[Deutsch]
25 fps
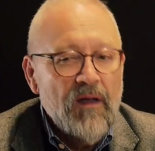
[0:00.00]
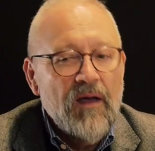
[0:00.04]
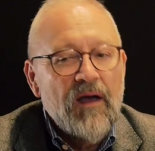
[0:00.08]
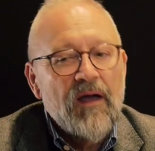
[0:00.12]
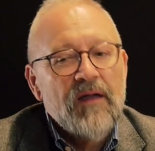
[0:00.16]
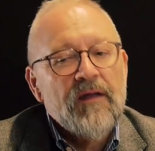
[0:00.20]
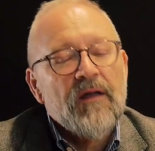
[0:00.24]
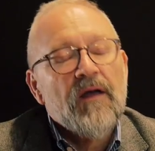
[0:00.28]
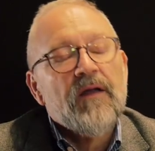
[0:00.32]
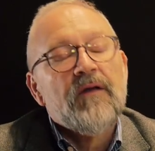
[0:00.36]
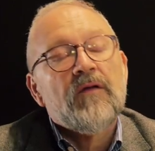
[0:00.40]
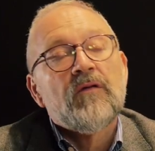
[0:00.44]

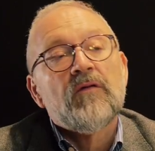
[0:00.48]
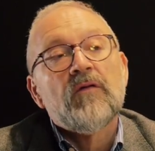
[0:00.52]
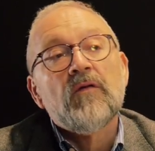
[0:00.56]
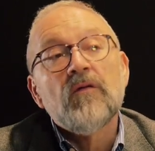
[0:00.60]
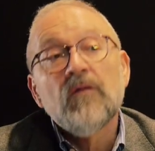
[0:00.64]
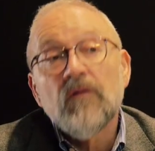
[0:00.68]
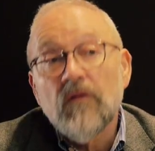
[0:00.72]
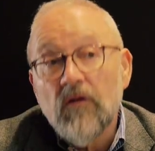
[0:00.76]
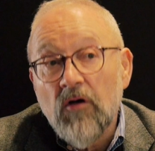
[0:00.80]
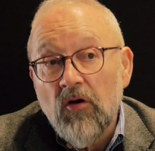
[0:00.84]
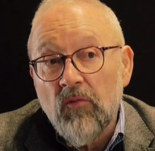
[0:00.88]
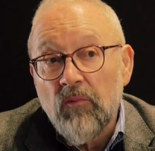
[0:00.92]
hat eine
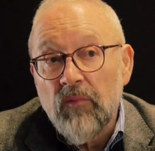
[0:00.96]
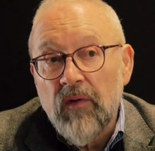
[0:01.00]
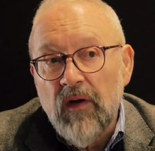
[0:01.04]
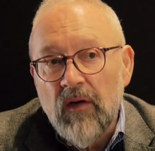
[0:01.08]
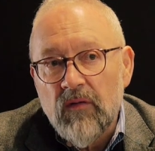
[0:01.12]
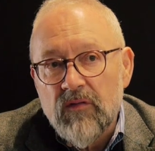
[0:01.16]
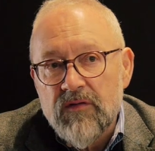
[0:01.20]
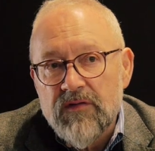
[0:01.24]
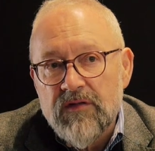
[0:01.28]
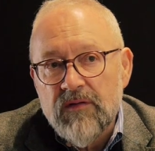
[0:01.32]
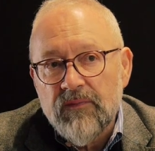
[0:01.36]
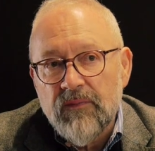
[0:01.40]
höhere
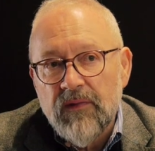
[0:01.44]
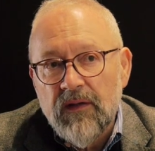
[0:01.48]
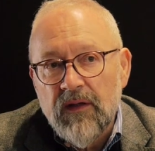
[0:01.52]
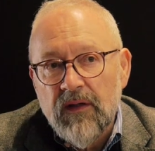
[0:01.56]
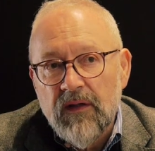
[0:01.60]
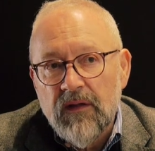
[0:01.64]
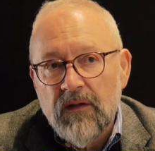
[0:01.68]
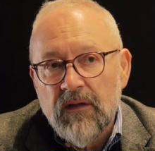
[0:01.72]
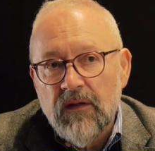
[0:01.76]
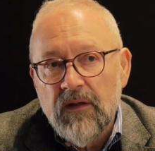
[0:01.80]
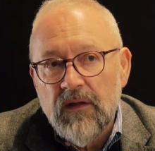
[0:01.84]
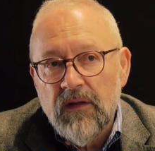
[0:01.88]

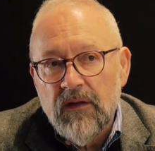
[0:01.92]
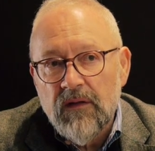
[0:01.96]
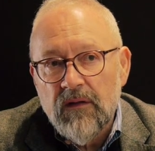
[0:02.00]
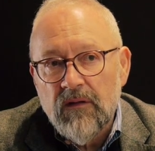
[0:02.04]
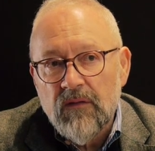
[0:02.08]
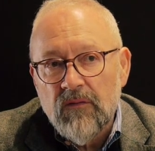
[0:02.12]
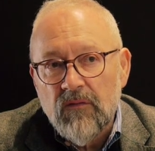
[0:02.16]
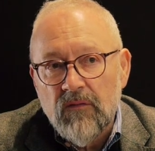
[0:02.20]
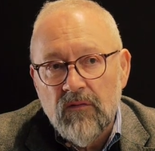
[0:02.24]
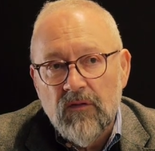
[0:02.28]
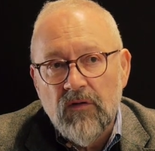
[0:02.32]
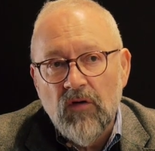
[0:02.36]

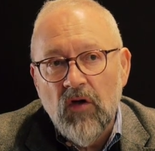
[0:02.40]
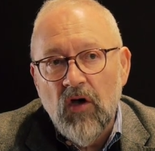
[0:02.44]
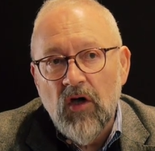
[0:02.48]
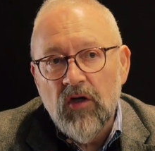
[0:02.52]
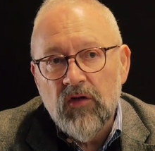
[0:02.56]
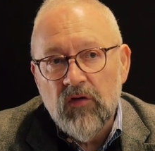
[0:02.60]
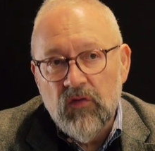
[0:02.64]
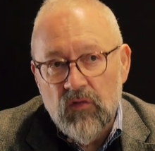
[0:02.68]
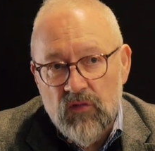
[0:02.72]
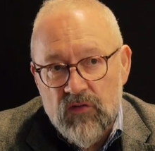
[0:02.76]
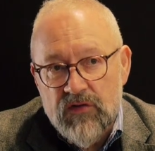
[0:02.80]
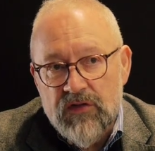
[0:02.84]
Plausibilität und
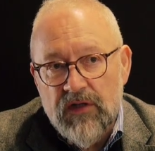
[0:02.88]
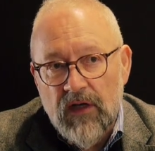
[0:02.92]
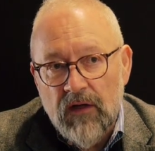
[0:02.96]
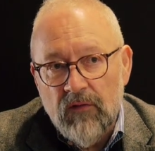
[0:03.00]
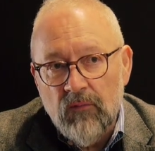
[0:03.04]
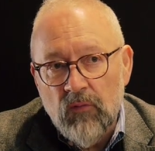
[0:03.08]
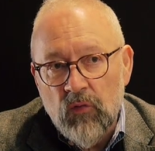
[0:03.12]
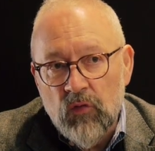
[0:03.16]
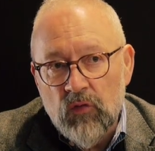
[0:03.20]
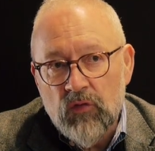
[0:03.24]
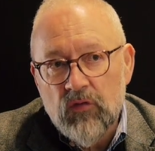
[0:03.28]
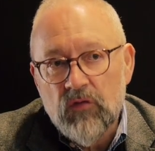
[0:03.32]

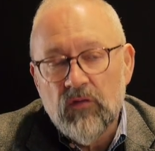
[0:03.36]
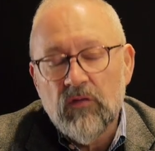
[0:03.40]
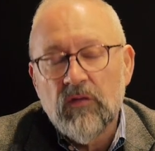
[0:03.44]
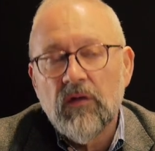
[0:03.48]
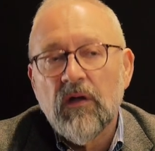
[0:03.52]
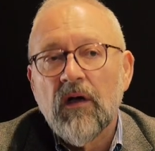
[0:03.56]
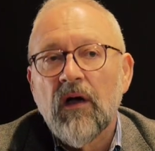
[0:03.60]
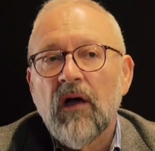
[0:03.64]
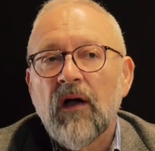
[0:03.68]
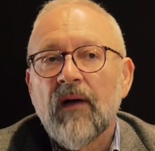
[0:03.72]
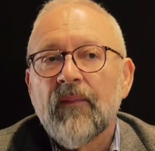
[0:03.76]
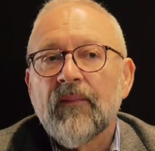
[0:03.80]

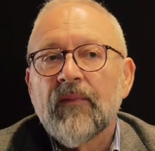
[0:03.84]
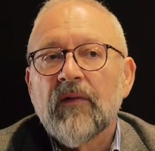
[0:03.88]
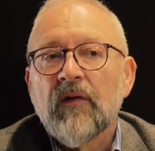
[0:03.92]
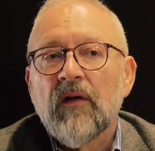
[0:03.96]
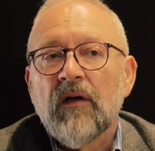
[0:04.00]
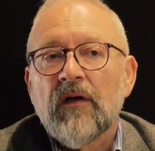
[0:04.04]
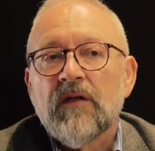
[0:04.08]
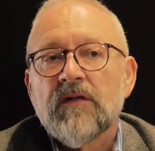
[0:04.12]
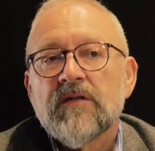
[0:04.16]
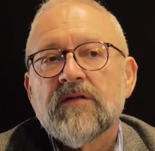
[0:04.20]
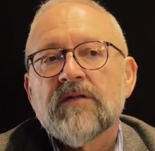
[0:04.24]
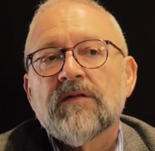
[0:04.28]
Ordnungsanmutung
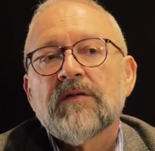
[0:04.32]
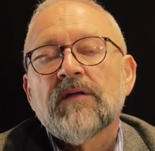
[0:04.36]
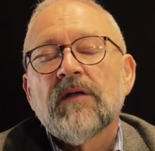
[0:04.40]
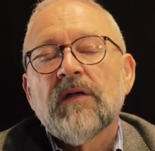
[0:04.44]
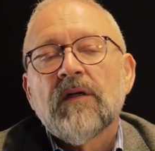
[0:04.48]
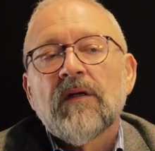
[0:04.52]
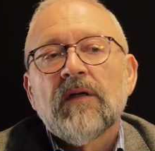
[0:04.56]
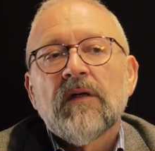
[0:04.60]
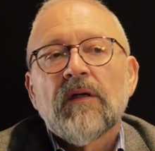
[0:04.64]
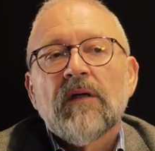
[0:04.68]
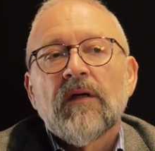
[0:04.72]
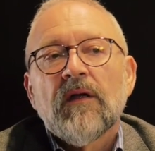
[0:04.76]
gehabt als
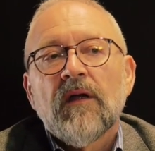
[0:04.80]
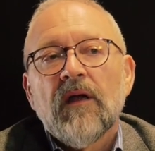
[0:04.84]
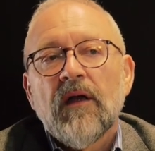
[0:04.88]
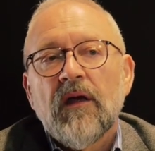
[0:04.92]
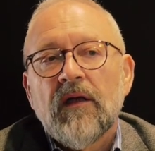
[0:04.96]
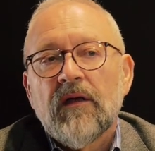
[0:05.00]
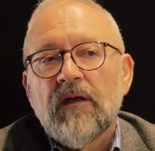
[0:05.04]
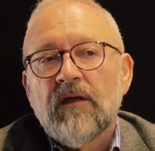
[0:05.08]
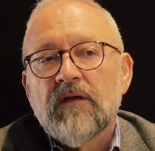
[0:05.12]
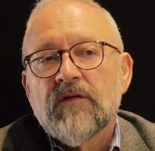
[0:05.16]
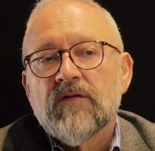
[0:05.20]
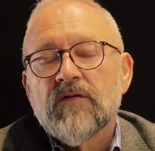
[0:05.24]

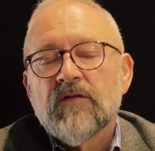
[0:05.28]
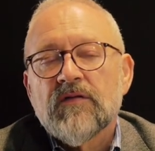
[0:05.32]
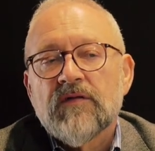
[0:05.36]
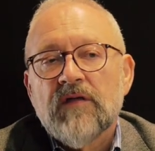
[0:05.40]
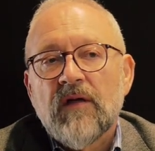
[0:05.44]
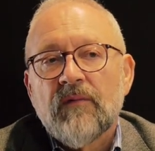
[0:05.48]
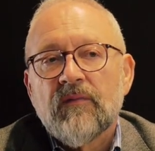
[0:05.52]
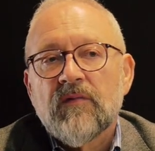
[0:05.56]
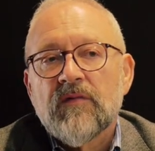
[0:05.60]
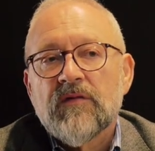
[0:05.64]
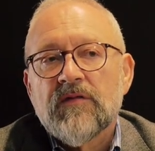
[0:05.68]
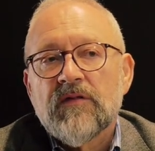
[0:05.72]
äh, die
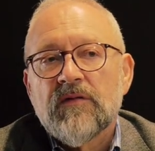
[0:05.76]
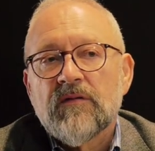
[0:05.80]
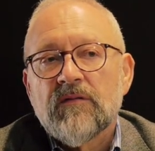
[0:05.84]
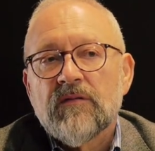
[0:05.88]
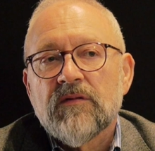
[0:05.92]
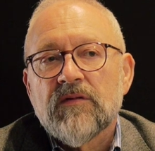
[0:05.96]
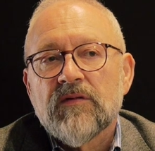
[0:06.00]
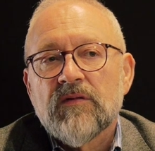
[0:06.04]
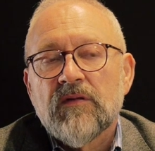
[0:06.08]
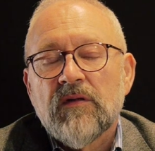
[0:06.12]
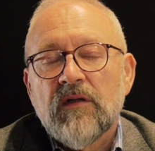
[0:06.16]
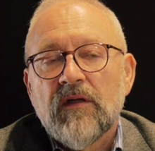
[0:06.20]

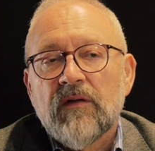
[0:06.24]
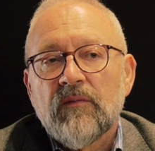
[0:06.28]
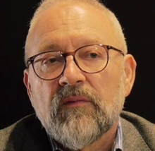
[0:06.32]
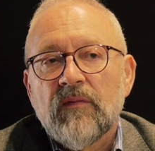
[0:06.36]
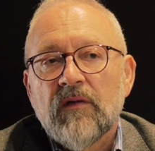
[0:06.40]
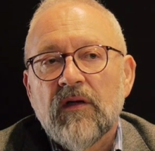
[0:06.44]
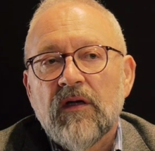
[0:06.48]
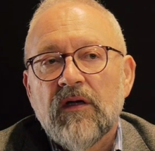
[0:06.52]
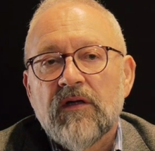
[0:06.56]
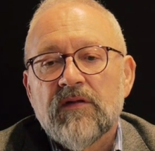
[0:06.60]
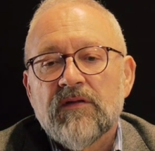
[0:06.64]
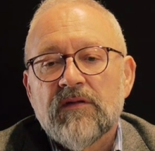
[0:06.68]
Zusammenziehung zu einem
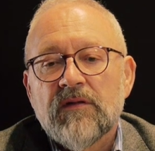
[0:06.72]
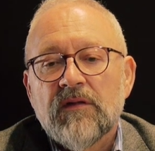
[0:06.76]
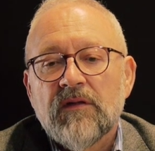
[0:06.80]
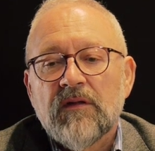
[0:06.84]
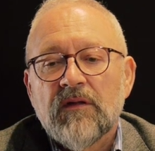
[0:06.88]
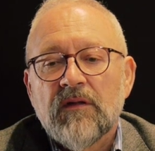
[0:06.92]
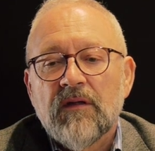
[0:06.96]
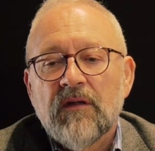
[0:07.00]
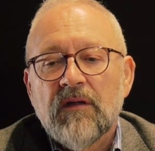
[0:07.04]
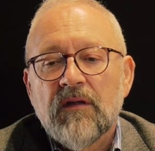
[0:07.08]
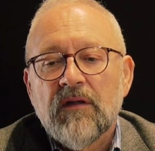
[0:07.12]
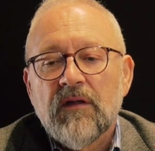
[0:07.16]

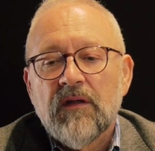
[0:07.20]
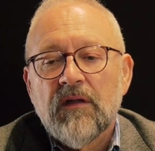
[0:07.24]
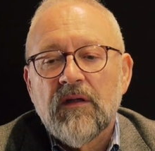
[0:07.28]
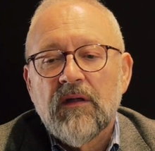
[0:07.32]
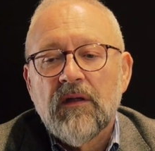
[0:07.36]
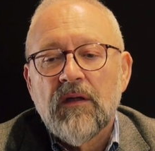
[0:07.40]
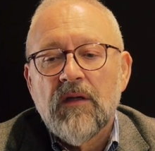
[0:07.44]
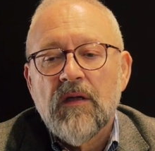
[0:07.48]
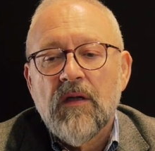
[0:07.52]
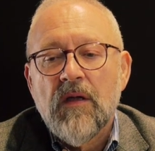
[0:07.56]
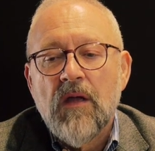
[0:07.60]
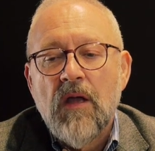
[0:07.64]
30-jährigen
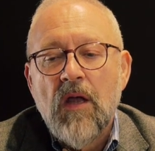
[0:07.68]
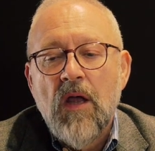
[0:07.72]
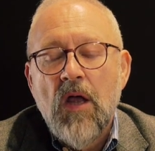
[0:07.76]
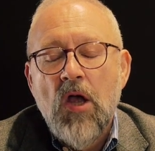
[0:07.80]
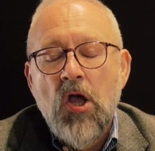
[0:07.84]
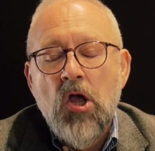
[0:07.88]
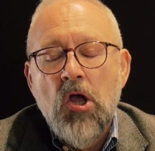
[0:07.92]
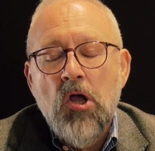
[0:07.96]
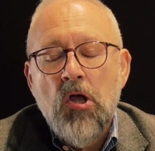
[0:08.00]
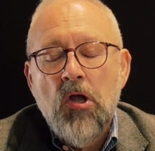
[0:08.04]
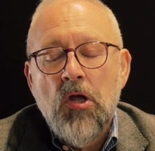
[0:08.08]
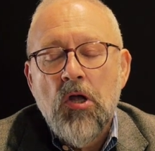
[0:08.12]
Krieg.
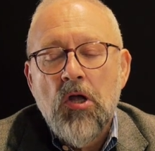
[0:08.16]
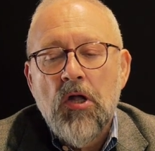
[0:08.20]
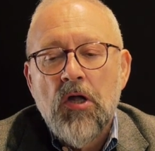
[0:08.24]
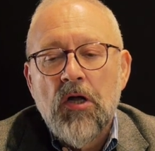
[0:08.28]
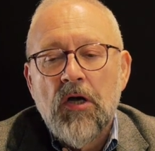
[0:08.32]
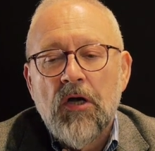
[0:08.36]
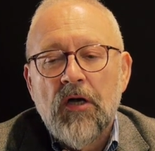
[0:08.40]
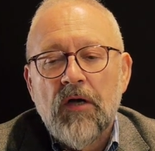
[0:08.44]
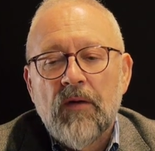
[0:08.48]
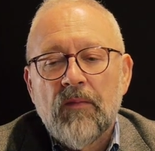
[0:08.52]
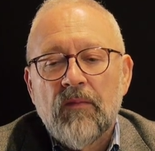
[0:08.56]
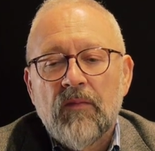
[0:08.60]

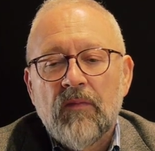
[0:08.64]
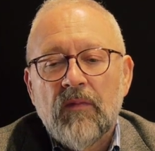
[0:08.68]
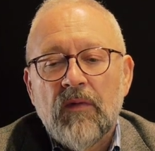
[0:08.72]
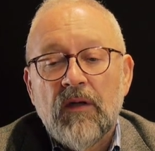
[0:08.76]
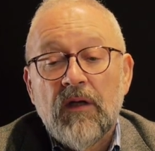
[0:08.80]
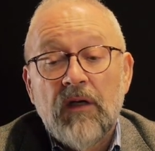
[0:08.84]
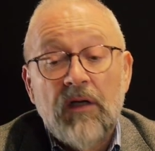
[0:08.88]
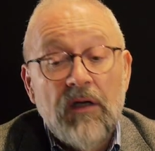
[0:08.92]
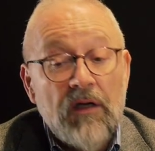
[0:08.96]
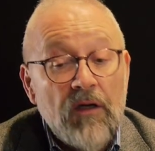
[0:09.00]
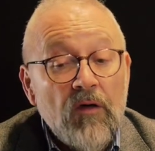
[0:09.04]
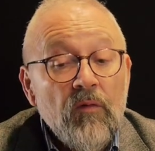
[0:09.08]
Ähm,
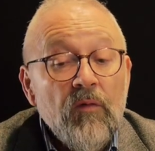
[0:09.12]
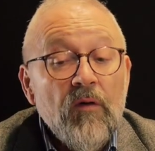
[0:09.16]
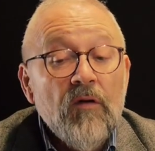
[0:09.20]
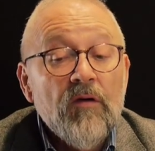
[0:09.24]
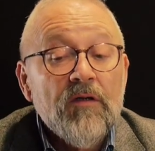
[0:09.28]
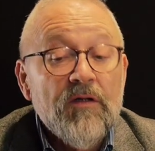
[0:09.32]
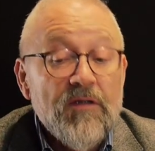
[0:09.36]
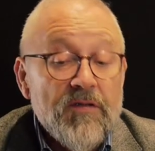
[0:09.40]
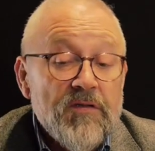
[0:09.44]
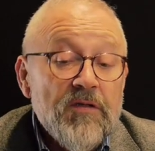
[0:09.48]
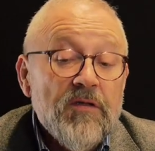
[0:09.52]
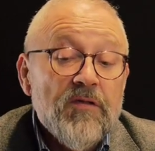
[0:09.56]
ich glaube
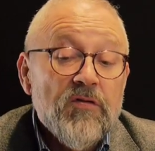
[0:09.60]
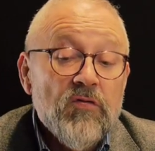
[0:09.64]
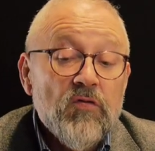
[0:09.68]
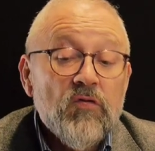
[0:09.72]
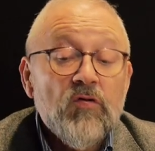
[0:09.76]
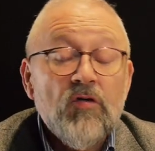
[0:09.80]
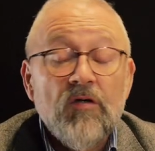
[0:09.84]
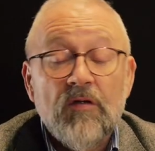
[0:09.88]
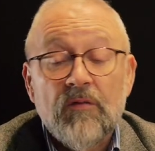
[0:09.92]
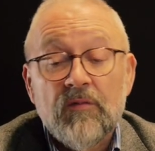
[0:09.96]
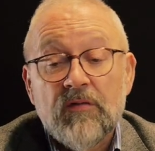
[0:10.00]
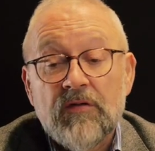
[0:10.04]
auch, dass
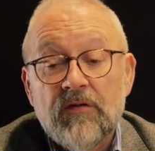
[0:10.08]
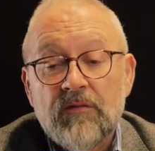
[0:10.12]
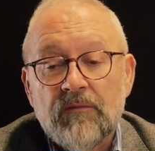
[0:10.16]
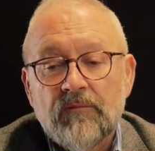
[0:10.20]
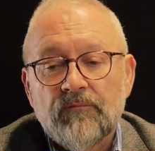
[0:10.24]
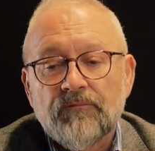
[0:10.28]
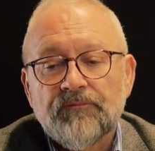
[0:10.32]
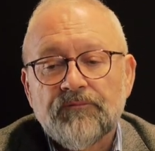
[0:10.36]
hinzukommt.